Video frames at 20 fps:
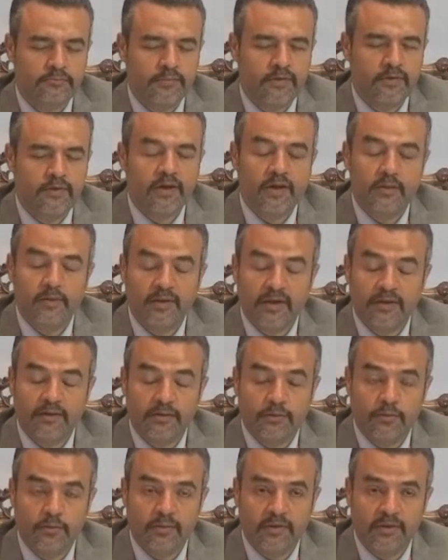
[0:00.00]
الثايميك
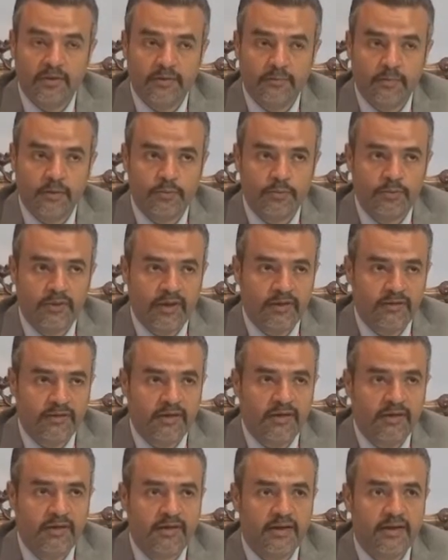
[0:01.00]
ادينوما اللي كانت موجوده
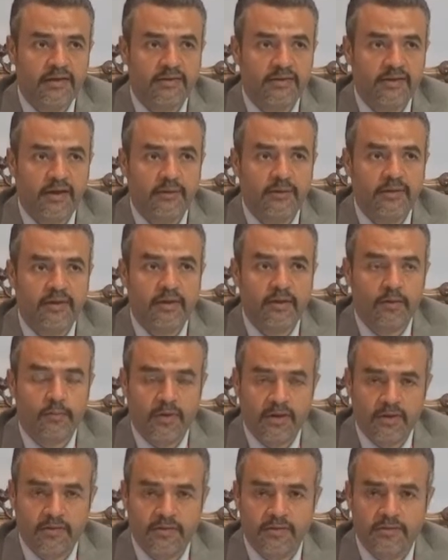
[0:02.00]
عندها كانت حوالي
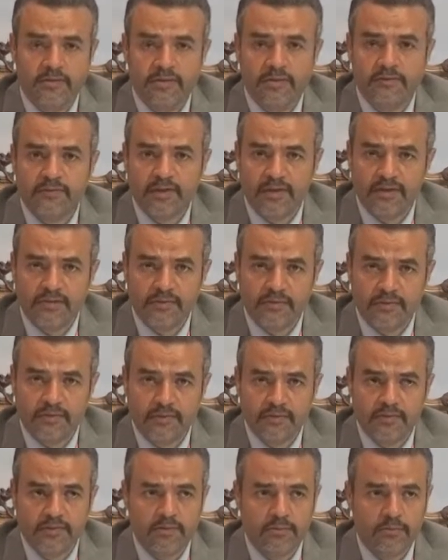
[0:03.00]
4 سم في 3
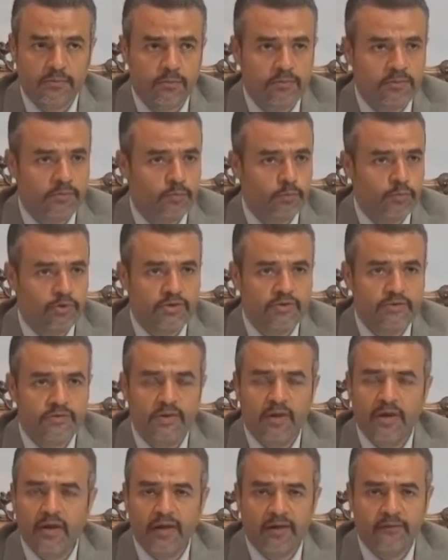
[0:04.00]
سم which is
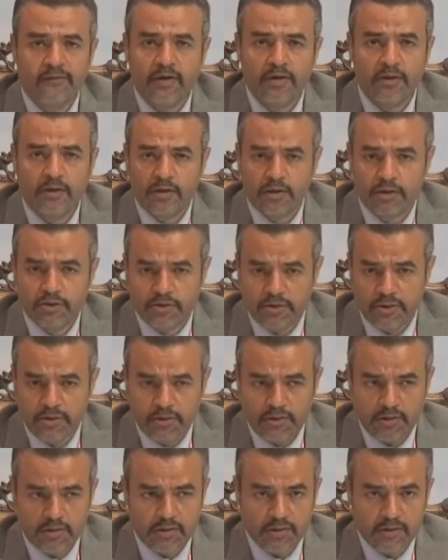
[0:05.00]
a very large
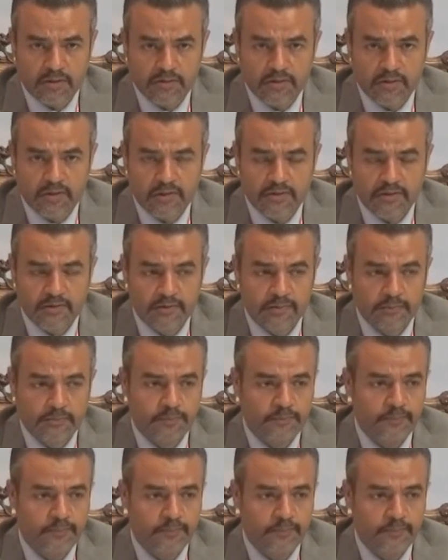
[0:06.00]
uh, size